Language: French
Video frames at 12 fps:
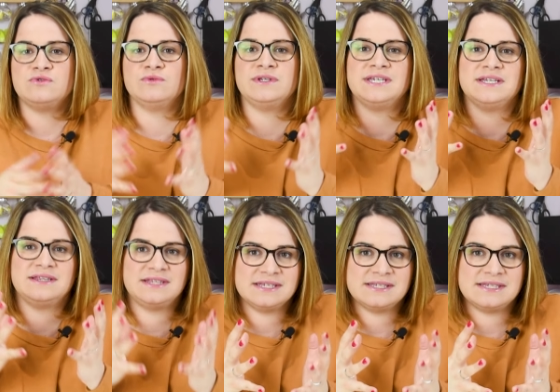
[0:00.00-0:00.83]
donc qui est
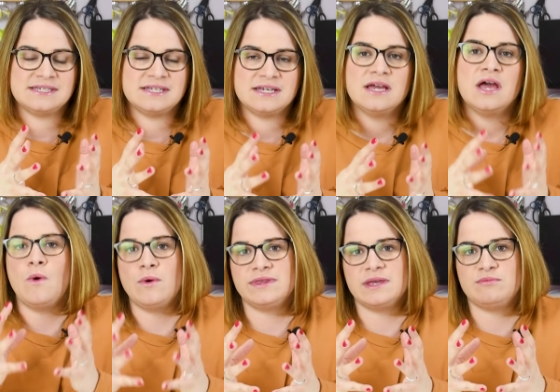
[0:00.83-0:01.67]
destinée
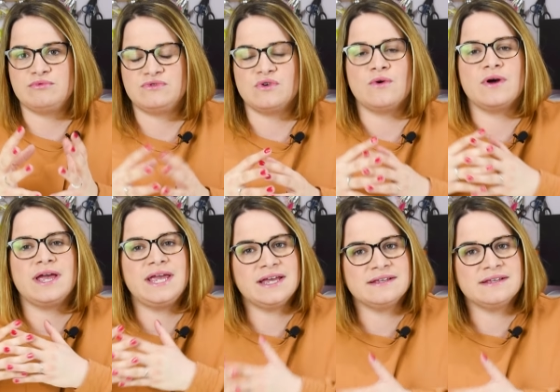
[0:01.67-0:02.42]
aux débutants et